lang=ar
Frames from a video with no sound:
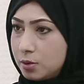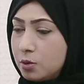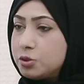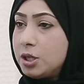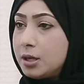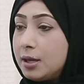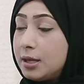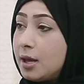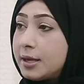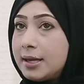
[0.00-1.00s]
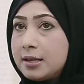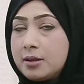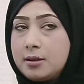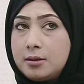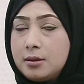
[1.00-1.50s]
وشغله لكن انا
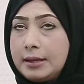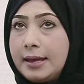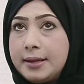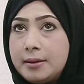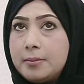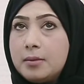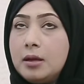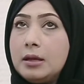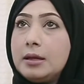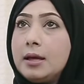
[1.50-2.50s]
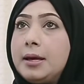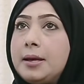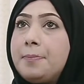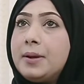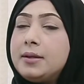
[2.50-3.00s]
نعم. انا
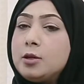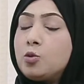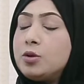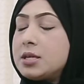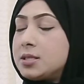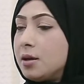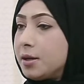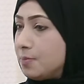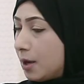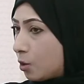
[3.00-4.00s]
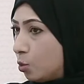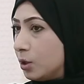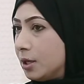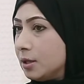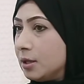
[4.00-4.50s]
احب انه يكون اسعاري
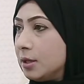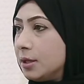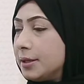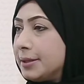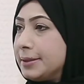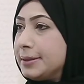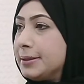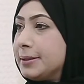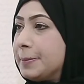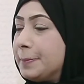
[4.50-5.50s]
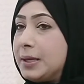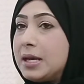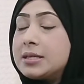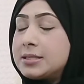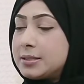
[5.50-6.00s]
معقوله آه، ان الكل